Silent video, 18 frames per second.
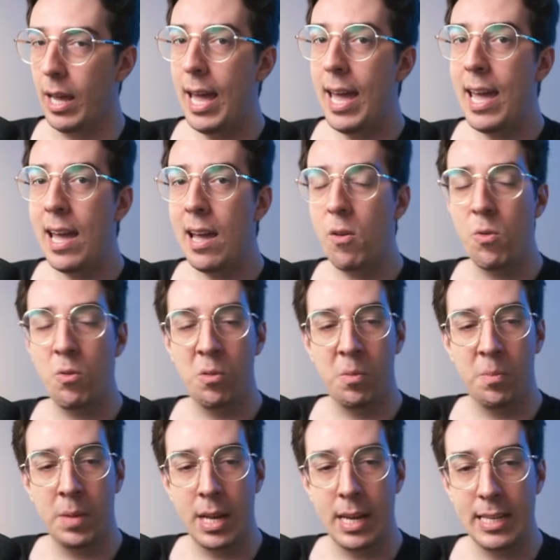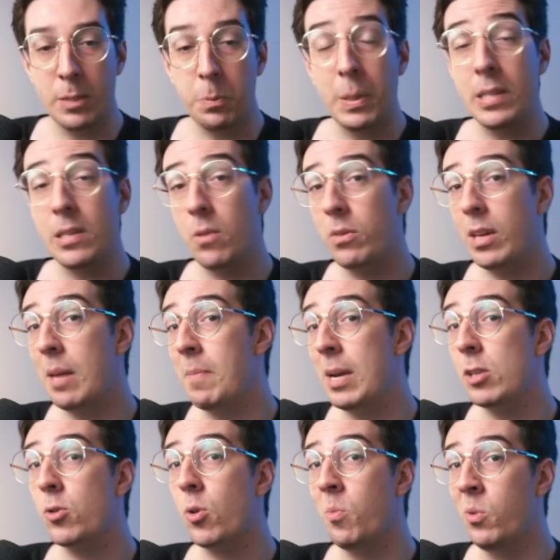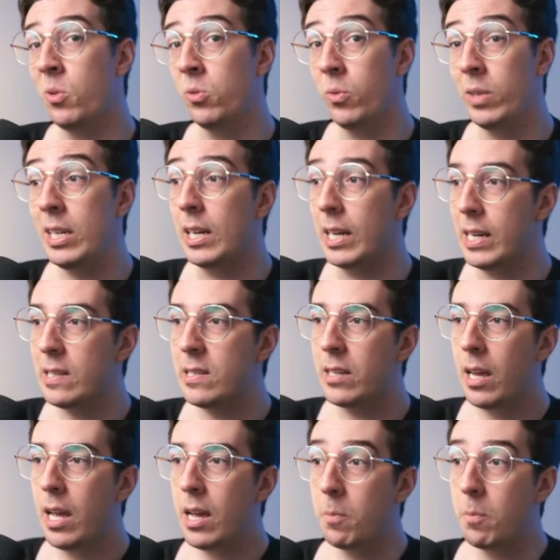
É uma expressão que é mais comum no inglês,